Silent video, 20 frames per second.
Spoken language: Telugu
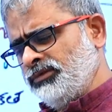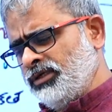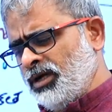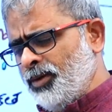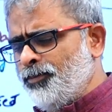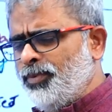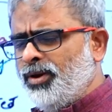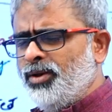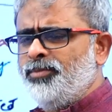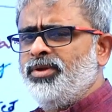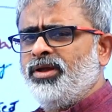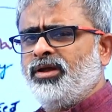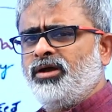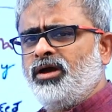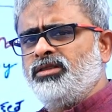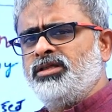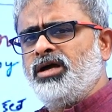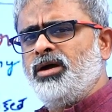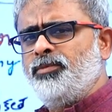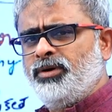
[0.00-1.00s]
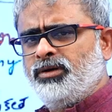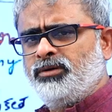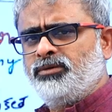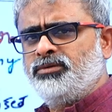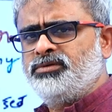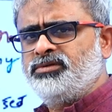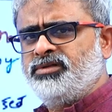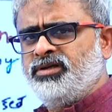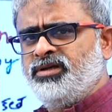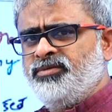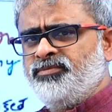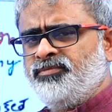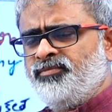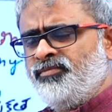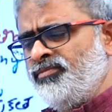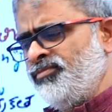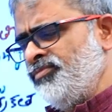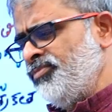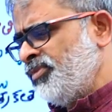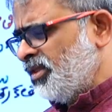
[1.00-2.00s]
గబ్బిలమే కాదు ఆ మాటకు వస్తే
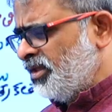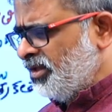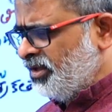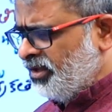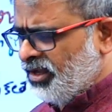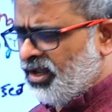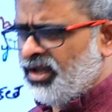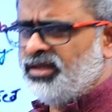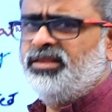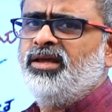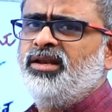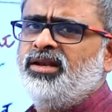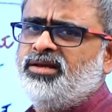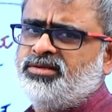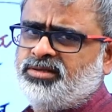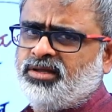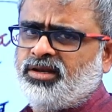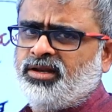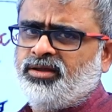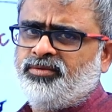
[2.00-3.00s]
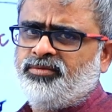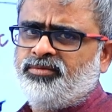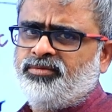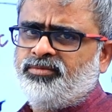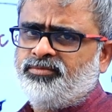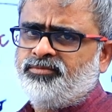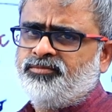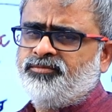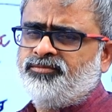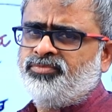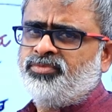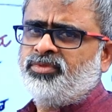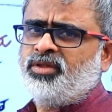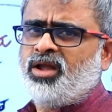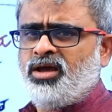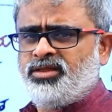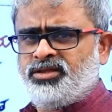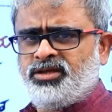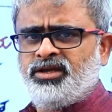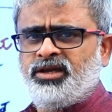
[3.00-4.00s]
ఏదైనా సరే
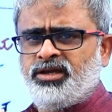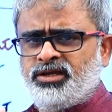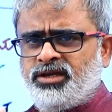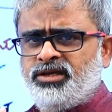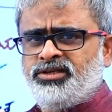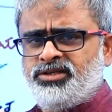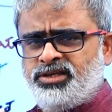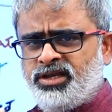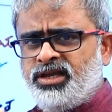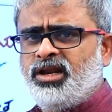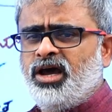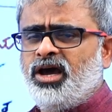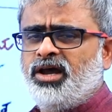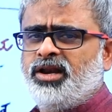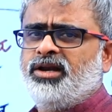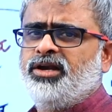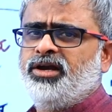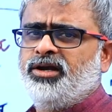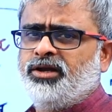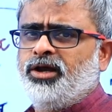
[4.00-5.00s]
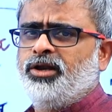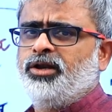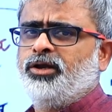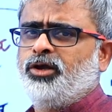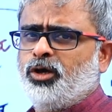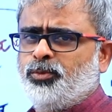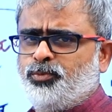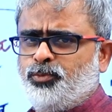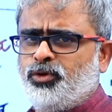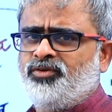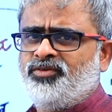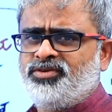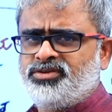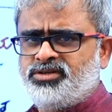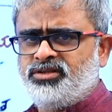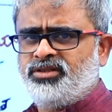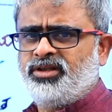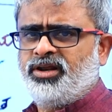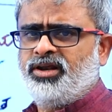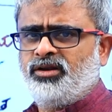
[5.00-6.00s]
అది సి నారాయణ రెడ్డి గారి కర్పూర
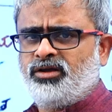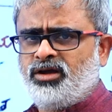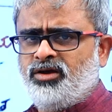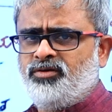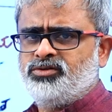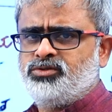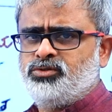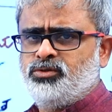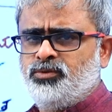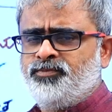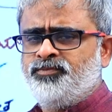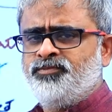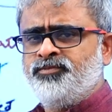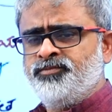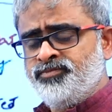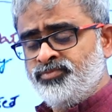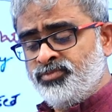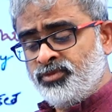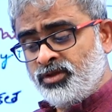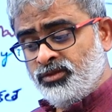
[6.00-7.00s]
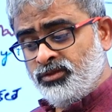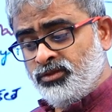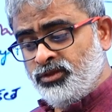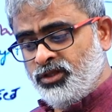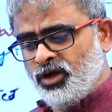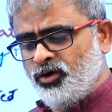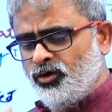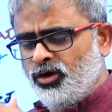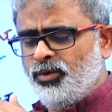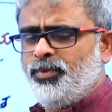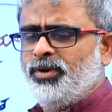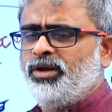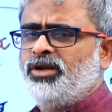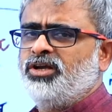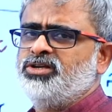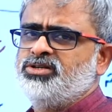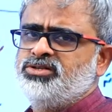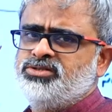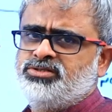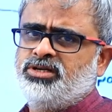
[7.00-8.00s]
వసంతరాయలు కావచ్చు దేవులపల్లి
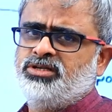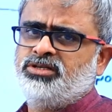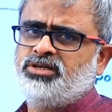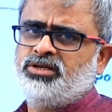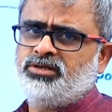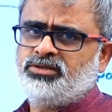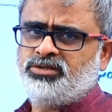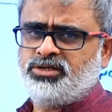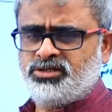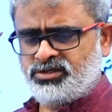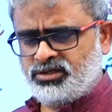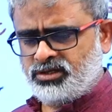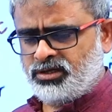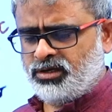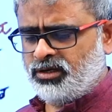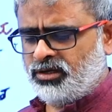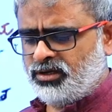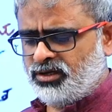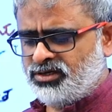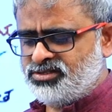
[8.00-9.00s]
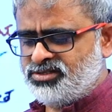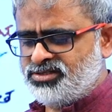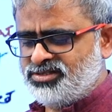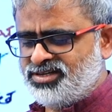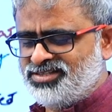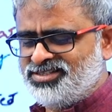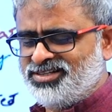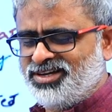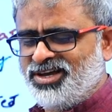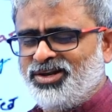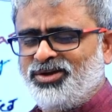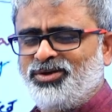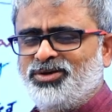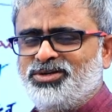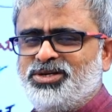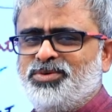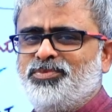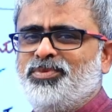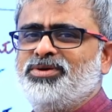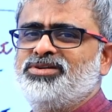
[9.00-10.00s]
కృష్ణశాస్త్రి కృష్ణశాస్త్రి గారి
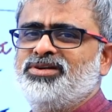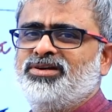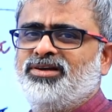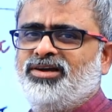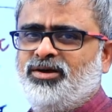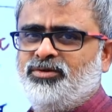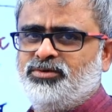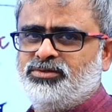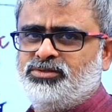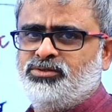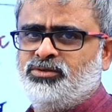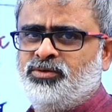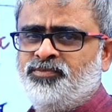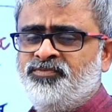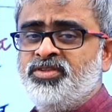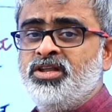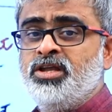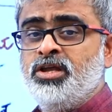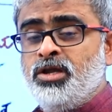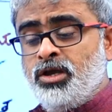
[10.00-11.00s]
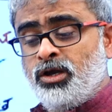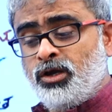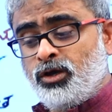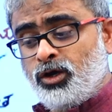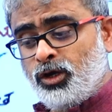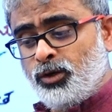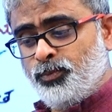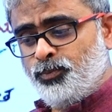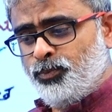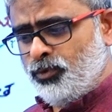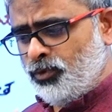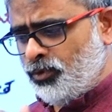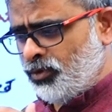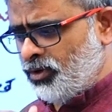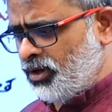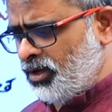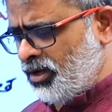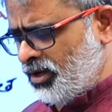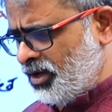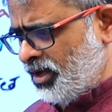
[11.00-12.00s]
కృష్ణపక్షం కావచ్చు
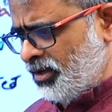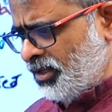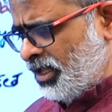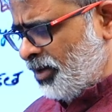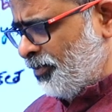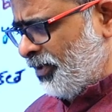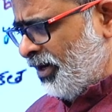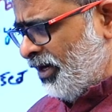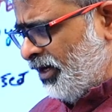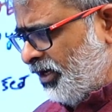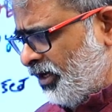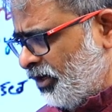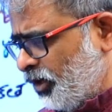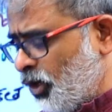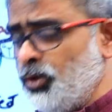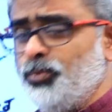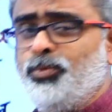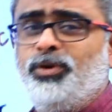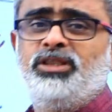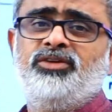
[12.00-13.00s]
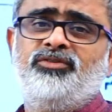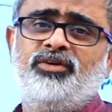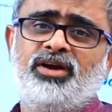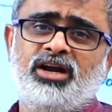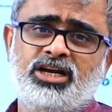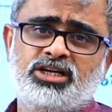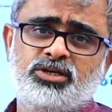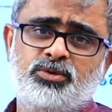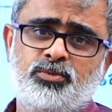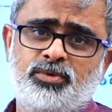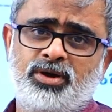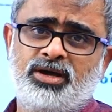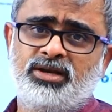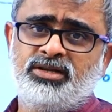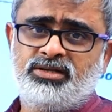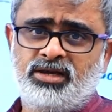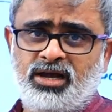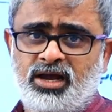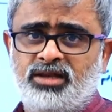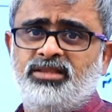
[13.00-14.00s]
కర్పూర దాని పేరేంటి కనుపర్తి వరలక్ష్మి గారి
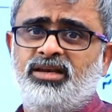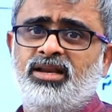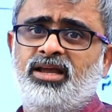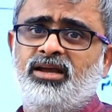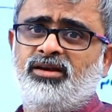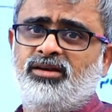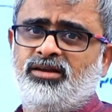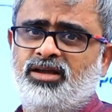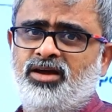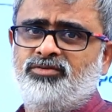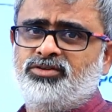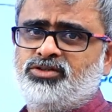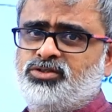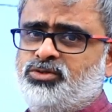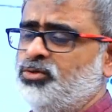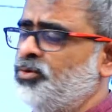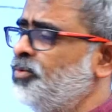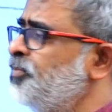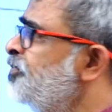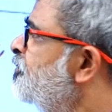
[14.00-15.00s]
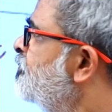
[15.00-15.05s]
శారదలేఖలు కావచ్చు